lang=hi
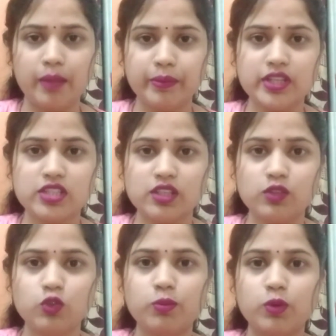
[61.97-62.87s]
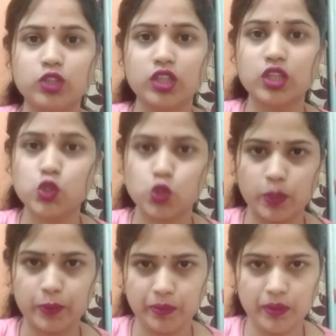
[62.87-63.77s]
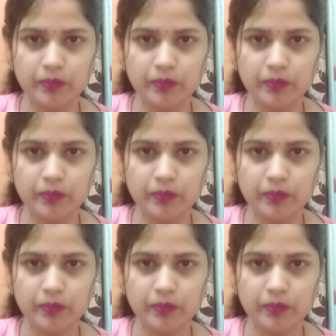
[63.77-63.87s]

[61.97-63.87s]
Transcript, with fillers: आपके स्किन को बहुत ज़्यादा सॉफ्ट